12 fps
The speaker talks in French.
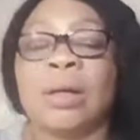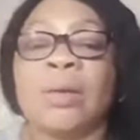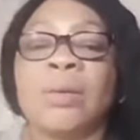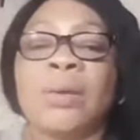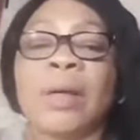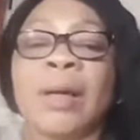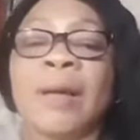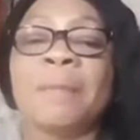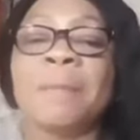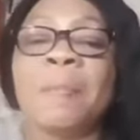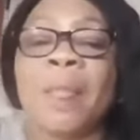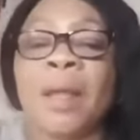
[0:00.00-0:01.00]
ok,
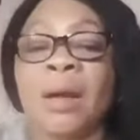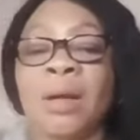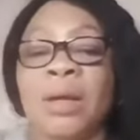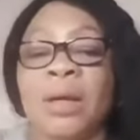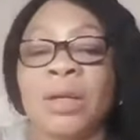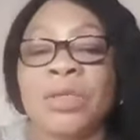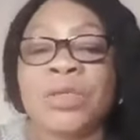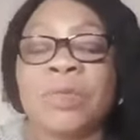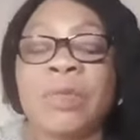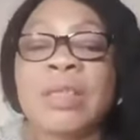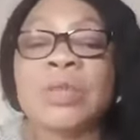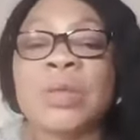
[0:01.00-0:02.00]
euh, je
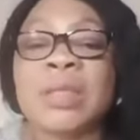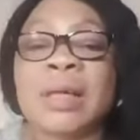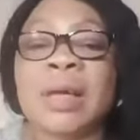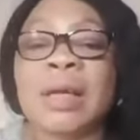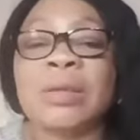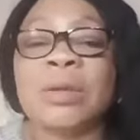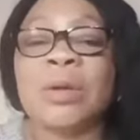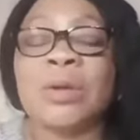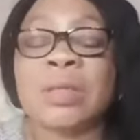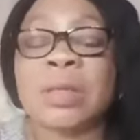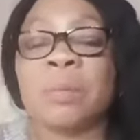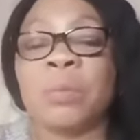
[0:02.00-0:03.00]
fais ce direct
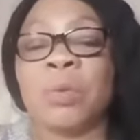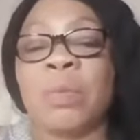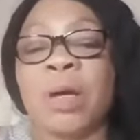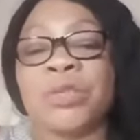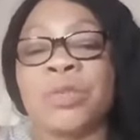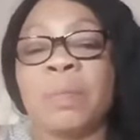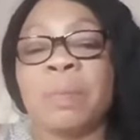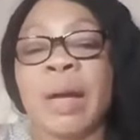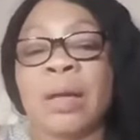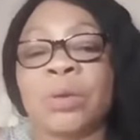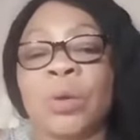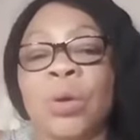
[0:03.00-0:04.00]
euh, simplement, je ne vais
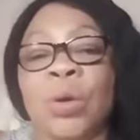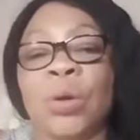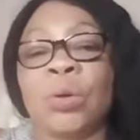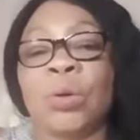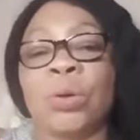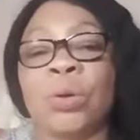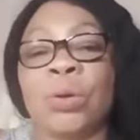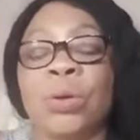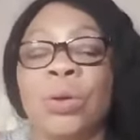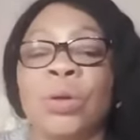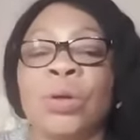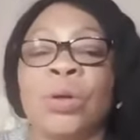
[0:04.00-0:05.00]
pas être longue
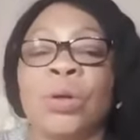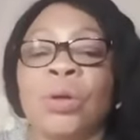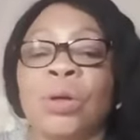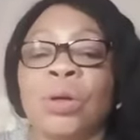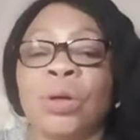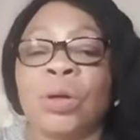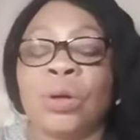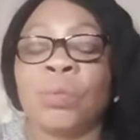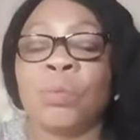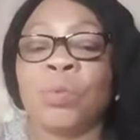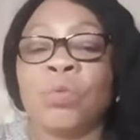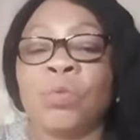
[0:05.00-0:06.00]
euh,
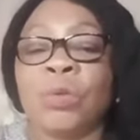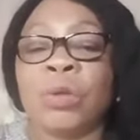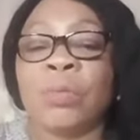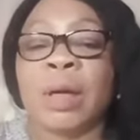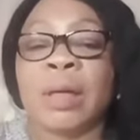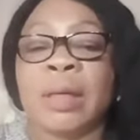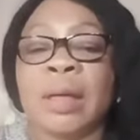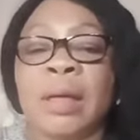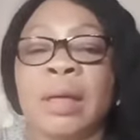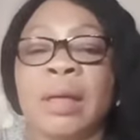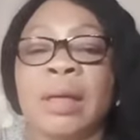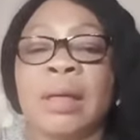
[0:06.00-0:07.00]
pour vous
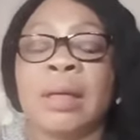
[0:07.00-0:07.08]
demander